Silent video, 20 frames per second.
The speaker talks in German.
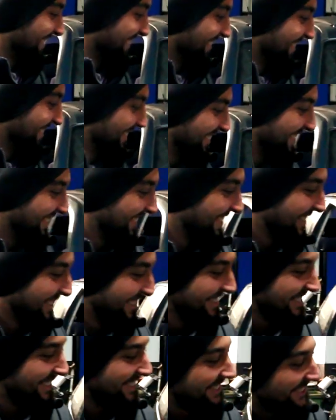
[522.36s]
Wie lange brauchst
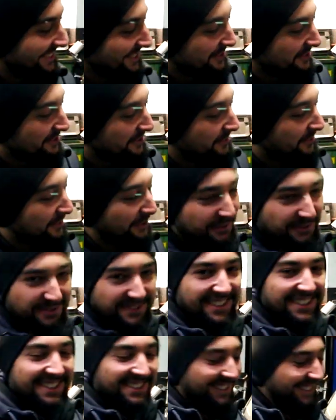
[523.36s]
du? Fünf
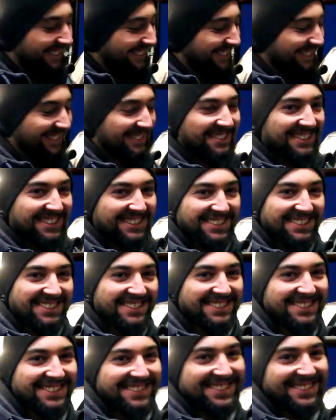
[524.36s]
Tage dann.
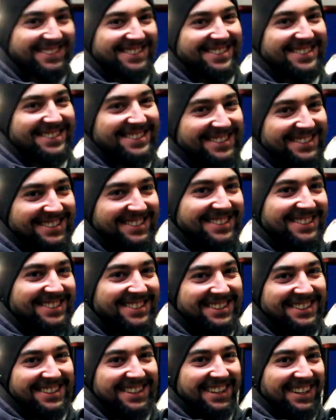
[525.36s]
Fünf Tage immer noch?
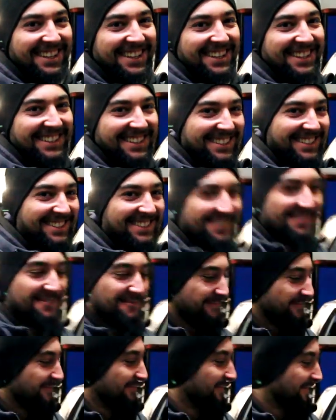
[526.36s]
Ja. Also ist mir
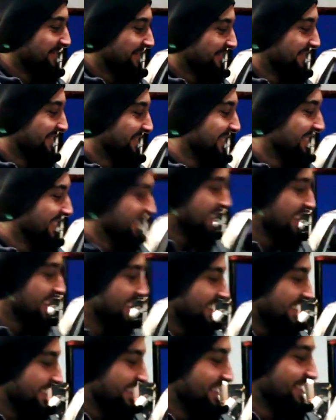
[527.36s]
egal, Freitag.
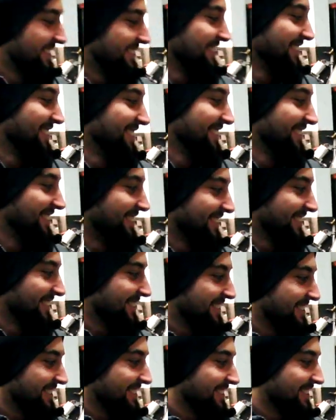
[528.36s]
Freitag läuft
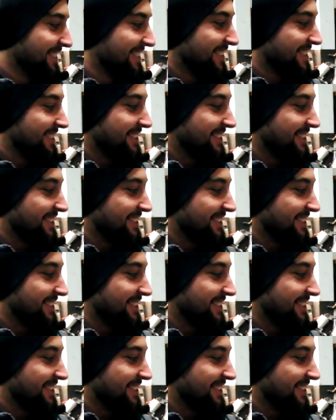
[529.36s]
das Ding.